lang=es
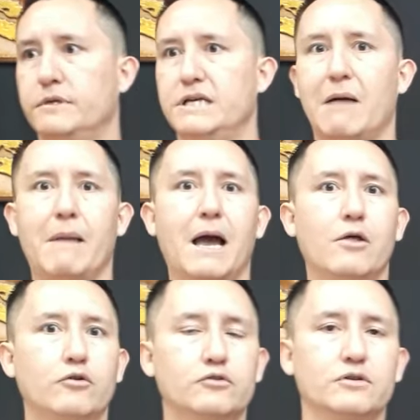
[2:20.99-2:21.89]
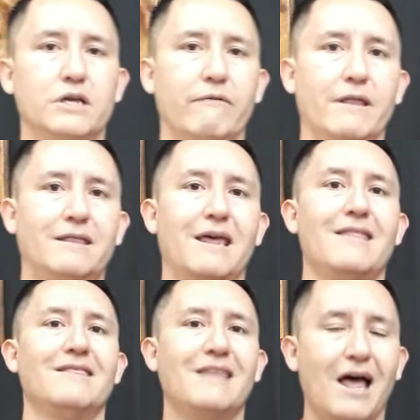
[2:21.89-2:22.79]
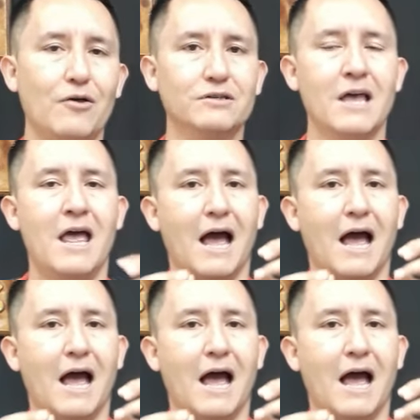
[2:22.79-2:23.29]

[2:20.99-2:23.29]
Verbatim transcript: llamados o se ven tentados